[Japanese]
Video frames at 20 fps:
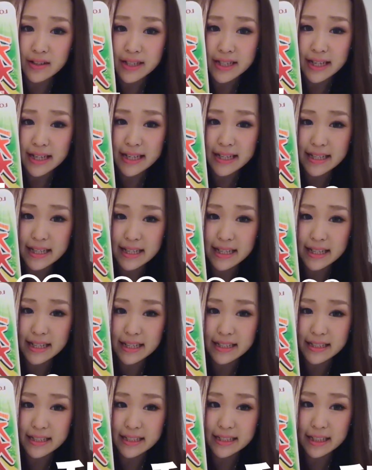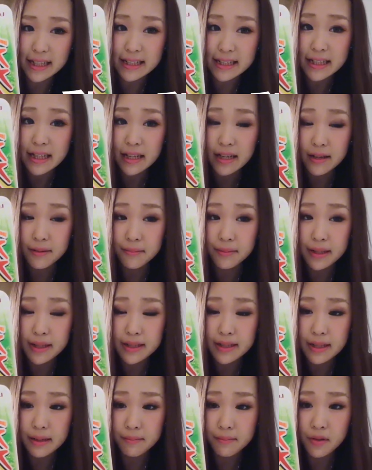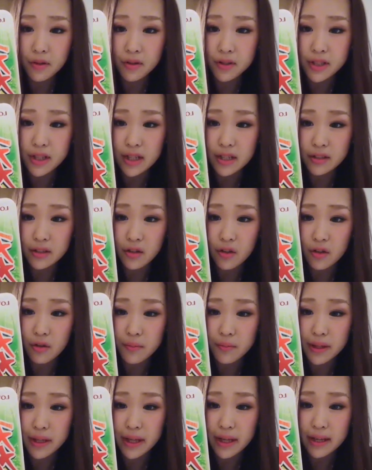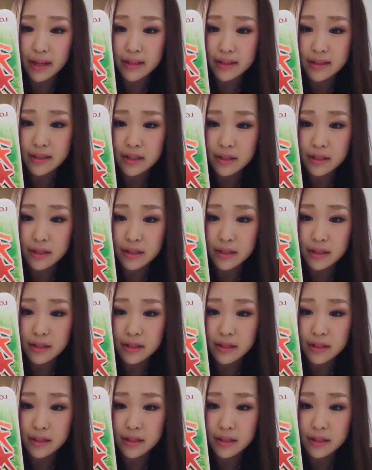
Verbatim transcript: うシャリシャリ梨です皆さんもお近くのコンビニや